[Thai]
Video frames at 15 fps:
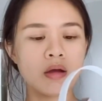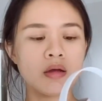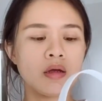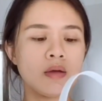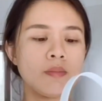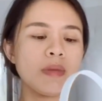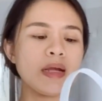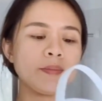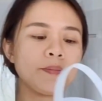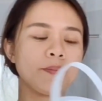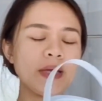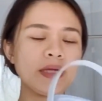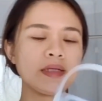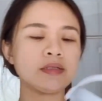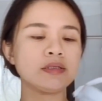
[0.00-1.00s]
มัน
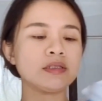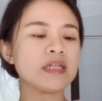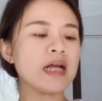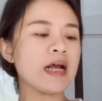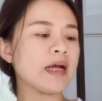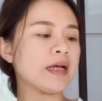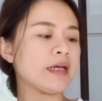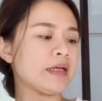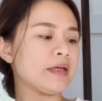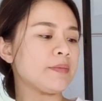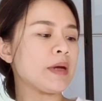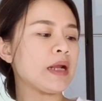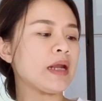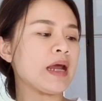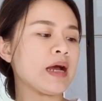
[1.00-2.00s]
เป็นใช้
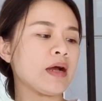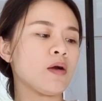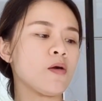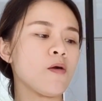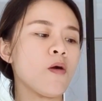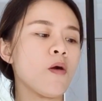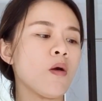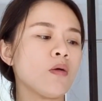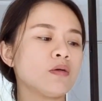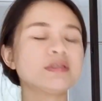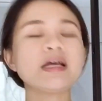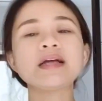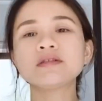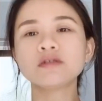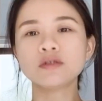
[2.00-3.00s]
พลังของ
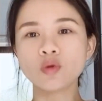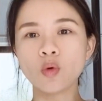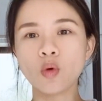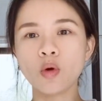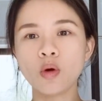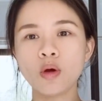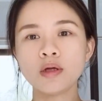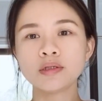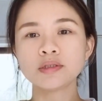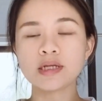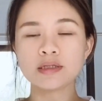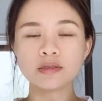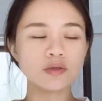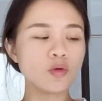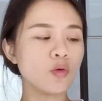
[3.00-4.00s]
ซันโซซั
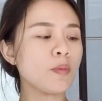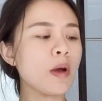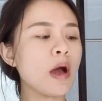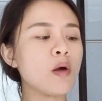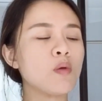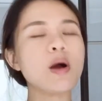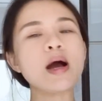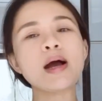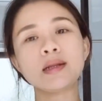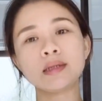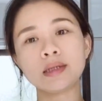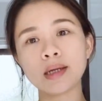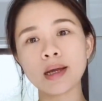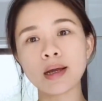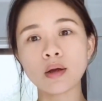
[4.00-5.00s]
นโซพาวา
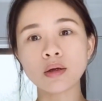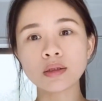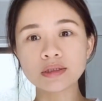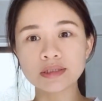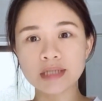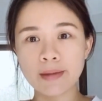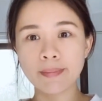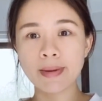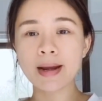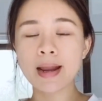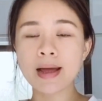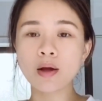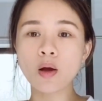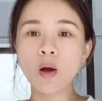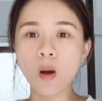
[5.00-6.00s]
นะคะ ก็คือใช้พลั
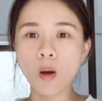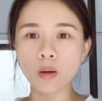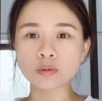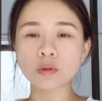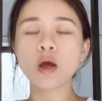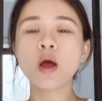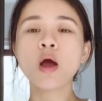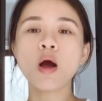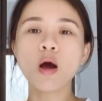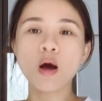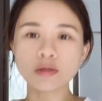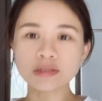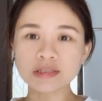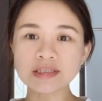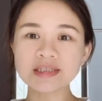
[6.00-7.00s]
งของออ
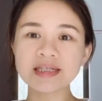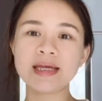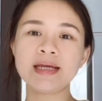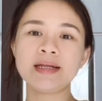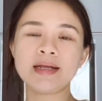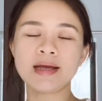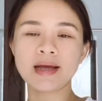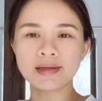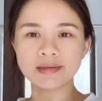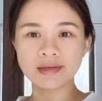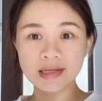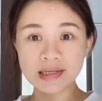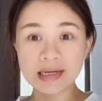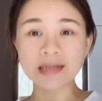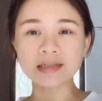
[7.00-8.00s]
กซิเจนนะคะ ใน
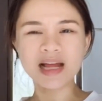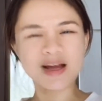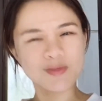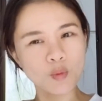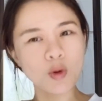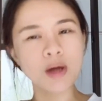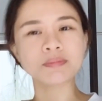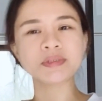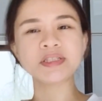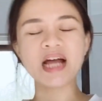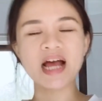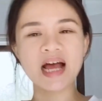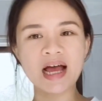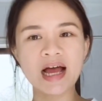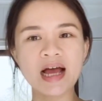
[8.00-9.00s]
การทำความสะ
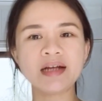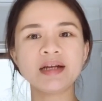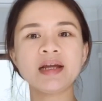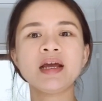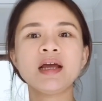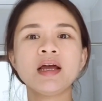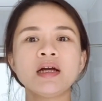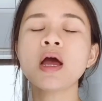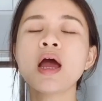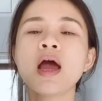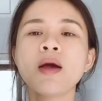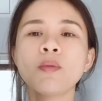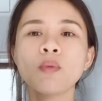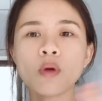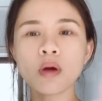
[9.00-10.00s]
อาด คือ
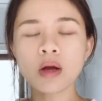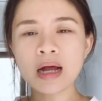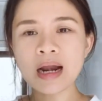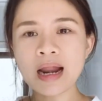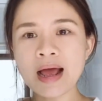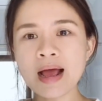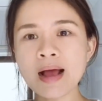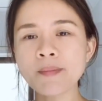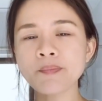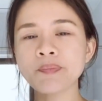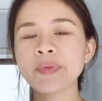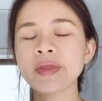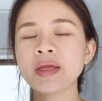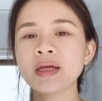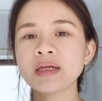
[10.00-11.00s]
พวกคราบ
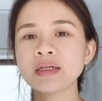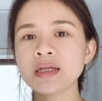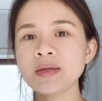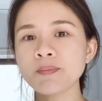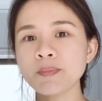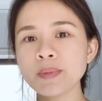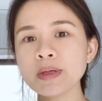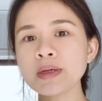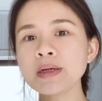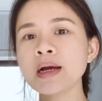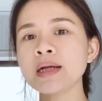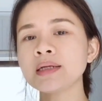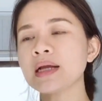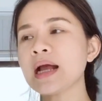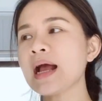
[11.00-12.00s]
ที่เปื้อ
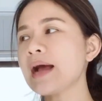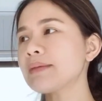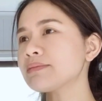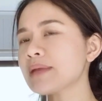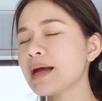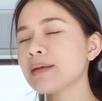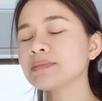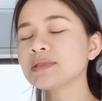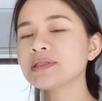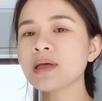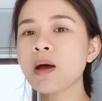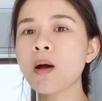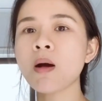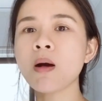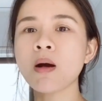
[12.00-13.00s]
นคราบตามซ
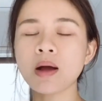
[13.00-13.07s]
อก